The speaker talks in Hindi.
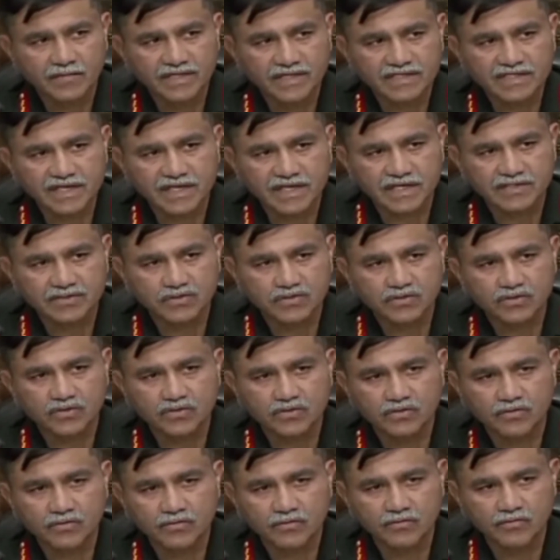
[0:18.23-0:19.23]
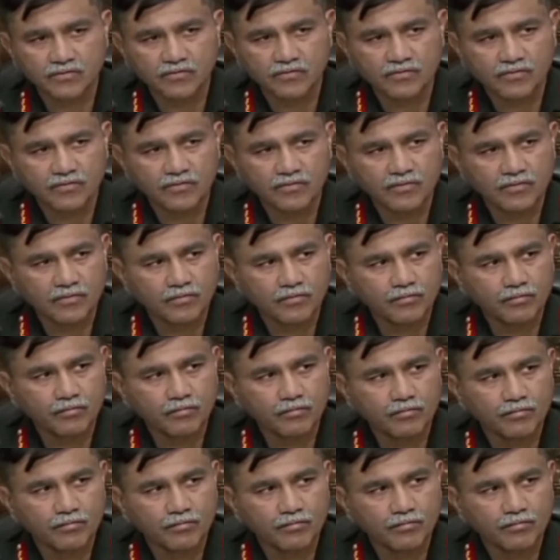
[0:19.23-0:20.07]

जल्द ही होगी सेना बहाली स्टार्ट